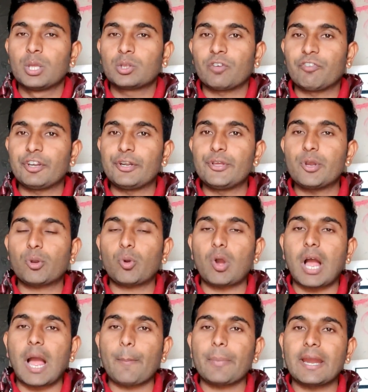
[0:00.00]
तो वीडियो को
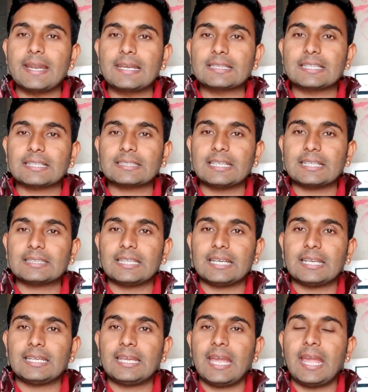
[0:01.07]
आप एंड तक देखते
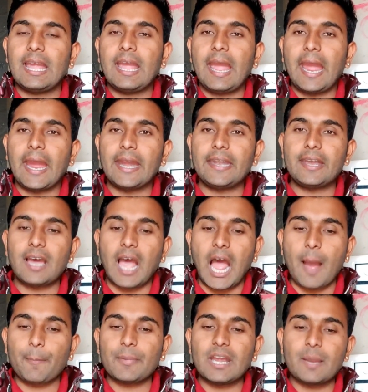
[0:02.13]
रहिए एंड
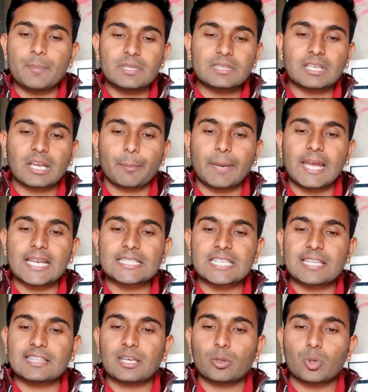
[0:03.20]
आपने अभी तक हमारे
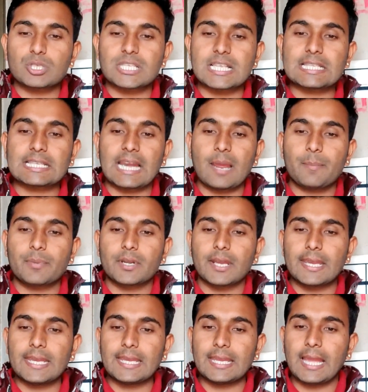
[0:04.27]
चैनल को सब्सक्राइब
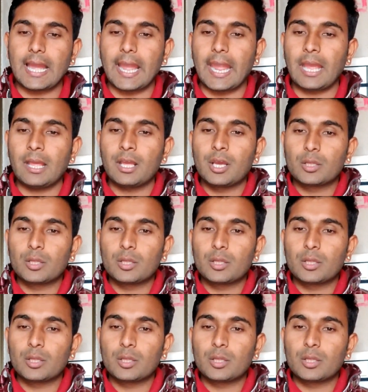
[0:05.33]
नहीं किया है